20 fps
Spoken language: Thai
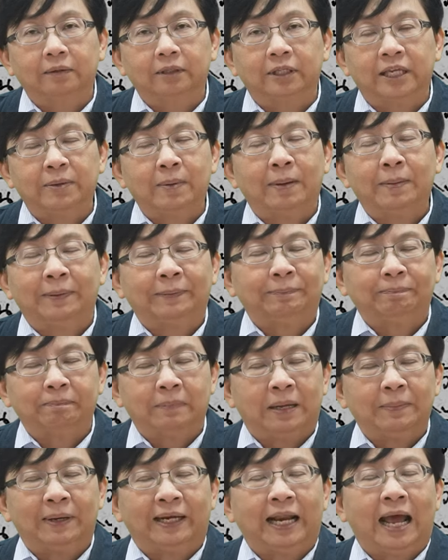ที่ไม่เป็น
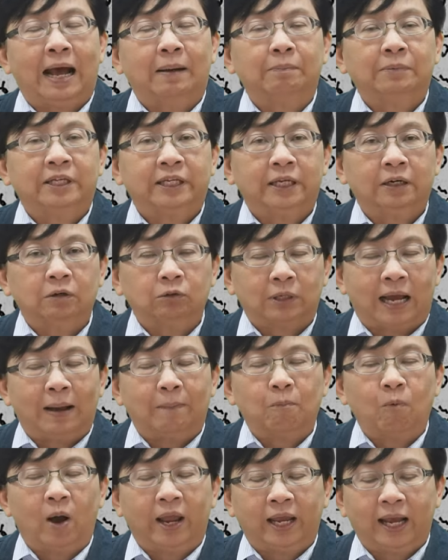ไม่เป็นธรรมที่เรา
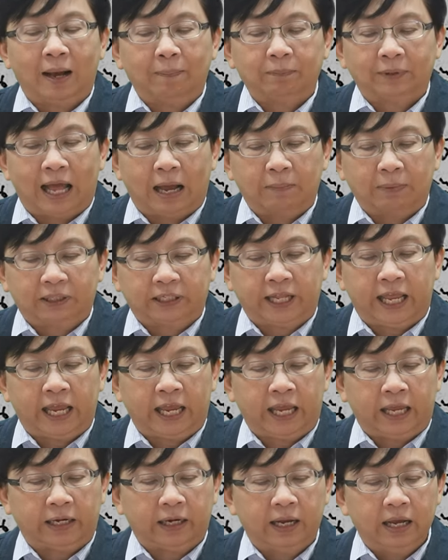ทำไว้กับต่างประเท
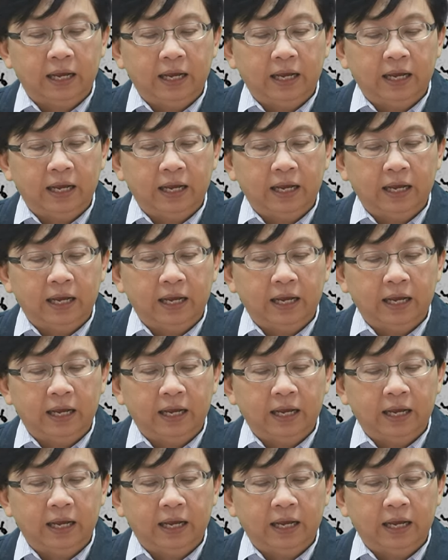ศ